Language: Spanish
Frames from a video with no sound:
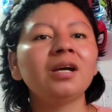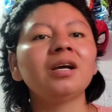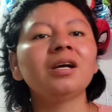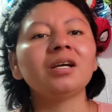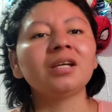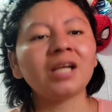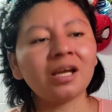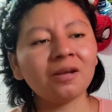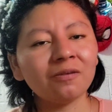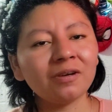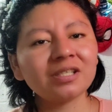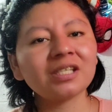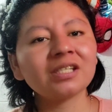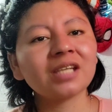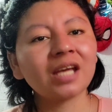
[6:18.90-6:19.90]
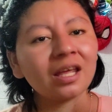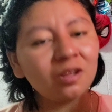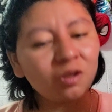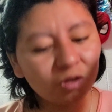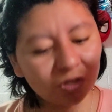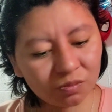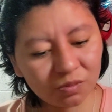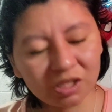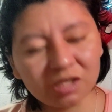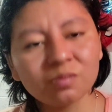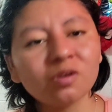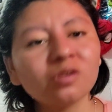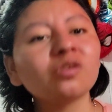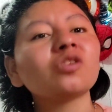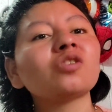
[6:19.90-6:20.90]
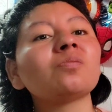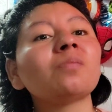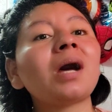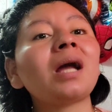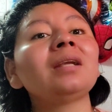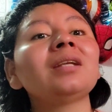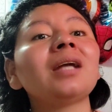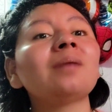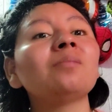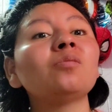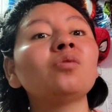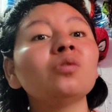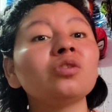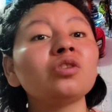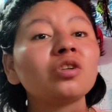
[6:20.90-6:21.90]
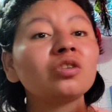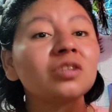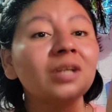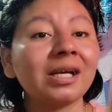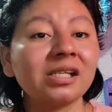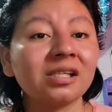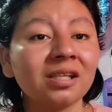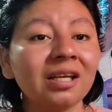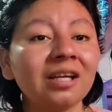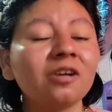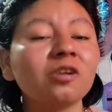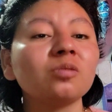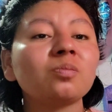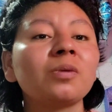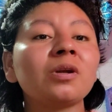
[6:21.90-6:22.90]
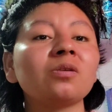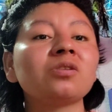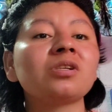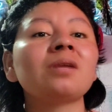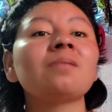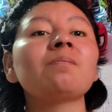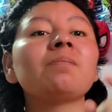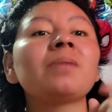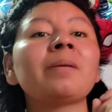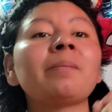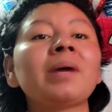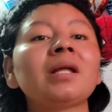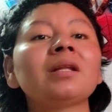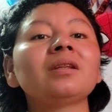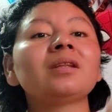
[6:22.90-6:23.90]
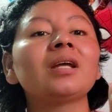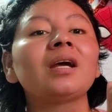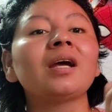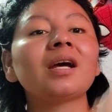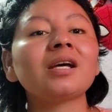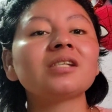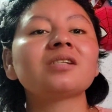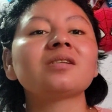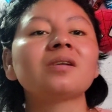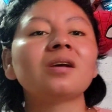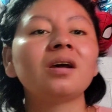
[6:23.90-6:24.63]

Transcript: y hay veces que Dios mismo nos manda muchos castigos, pero simplemente es